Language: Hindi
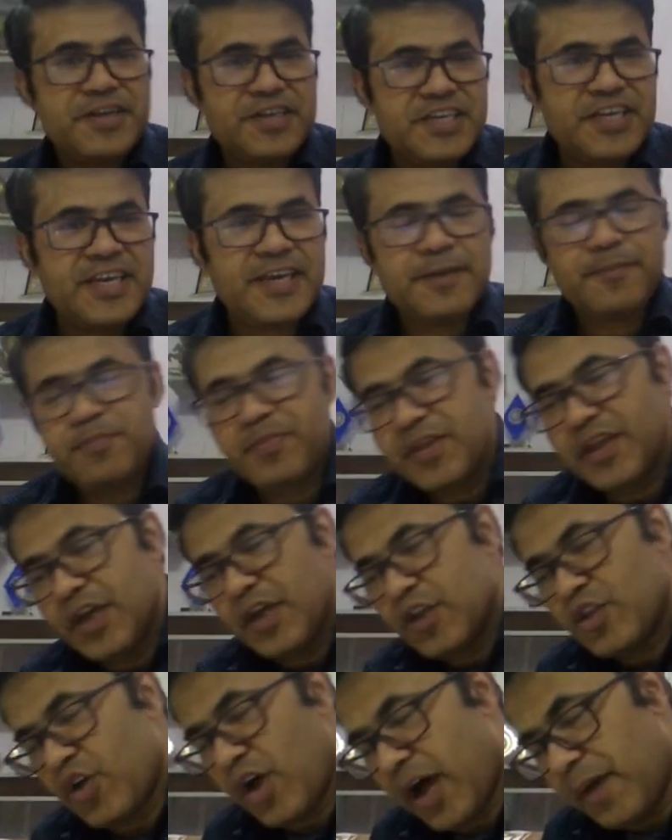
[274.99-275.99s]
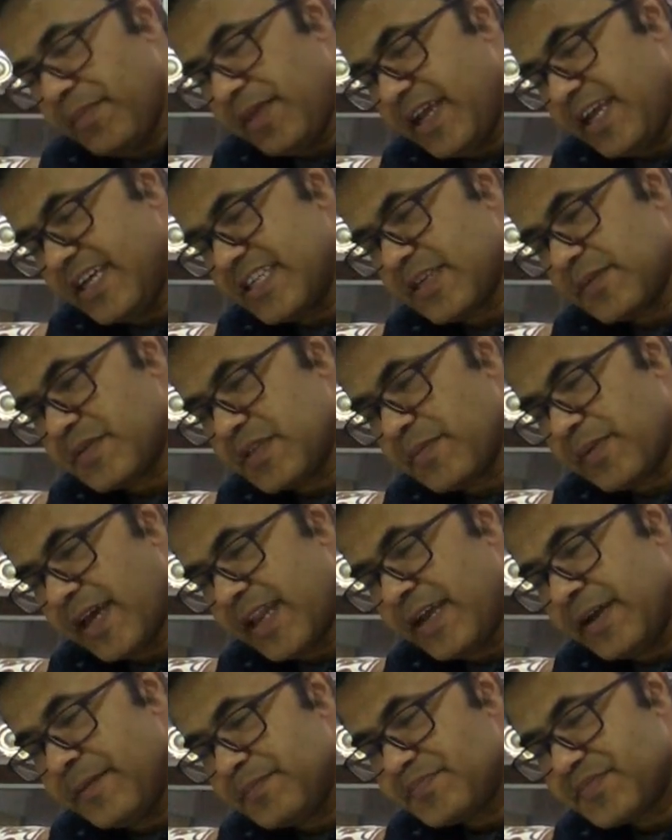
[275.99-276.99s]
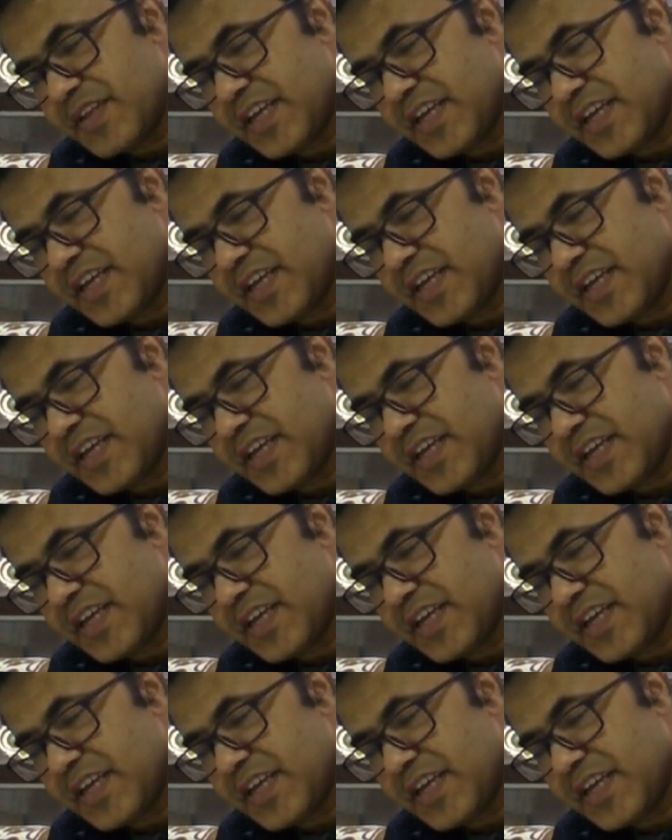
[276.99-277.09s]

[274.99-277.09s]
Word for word: ठीक है तो अब देखिए सबसे पहले